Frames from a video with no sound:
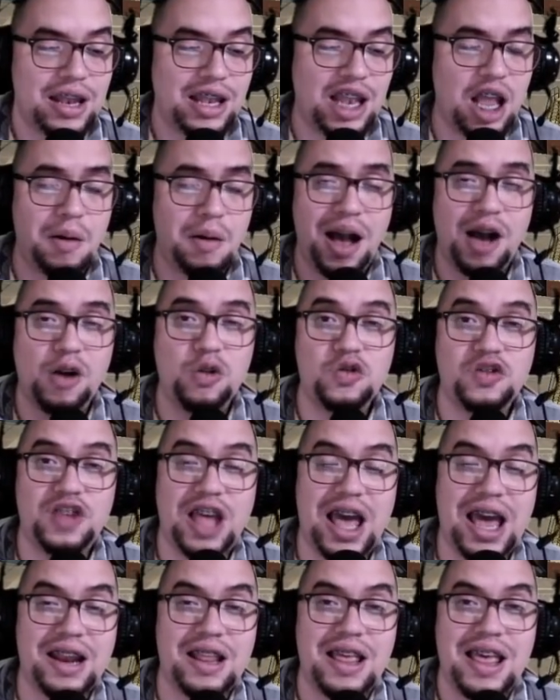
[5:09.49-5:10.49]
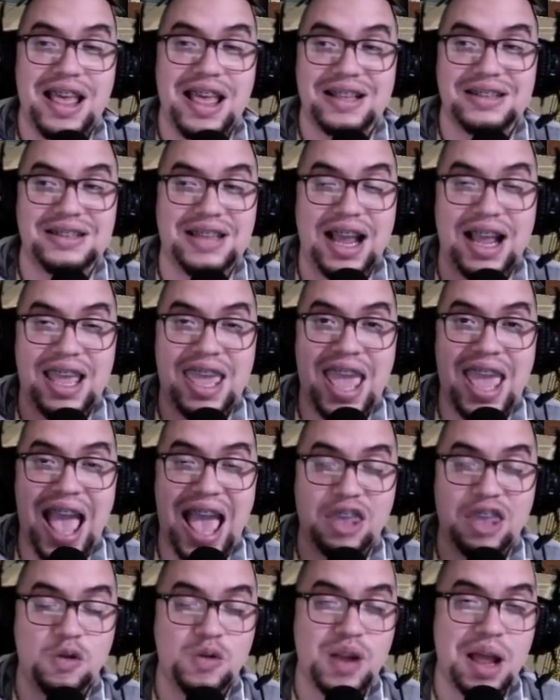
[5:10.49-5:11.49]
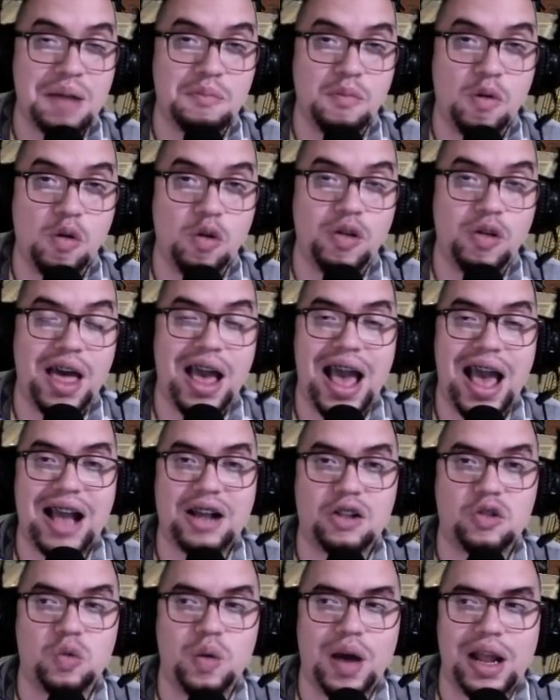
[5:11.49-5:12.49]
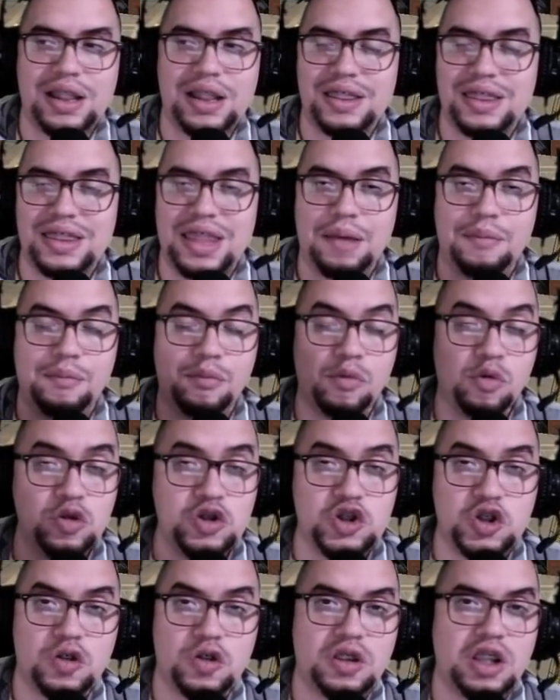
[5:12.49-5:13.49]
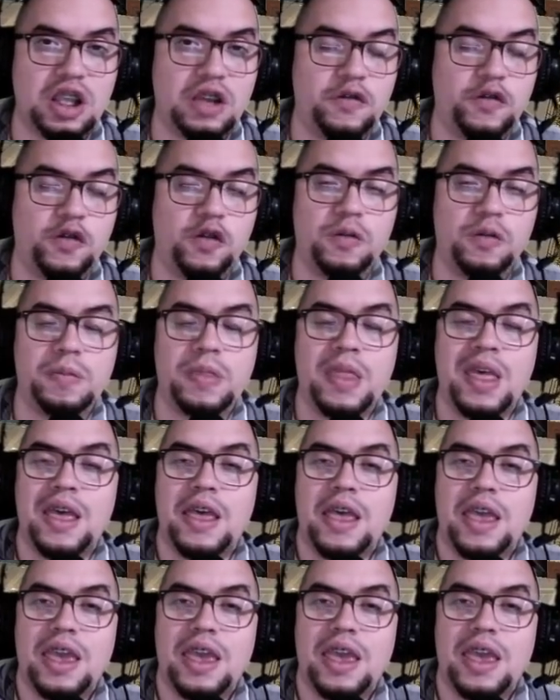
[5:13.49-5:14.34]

La vas a usar ya que hay una moda actual de mucho tifón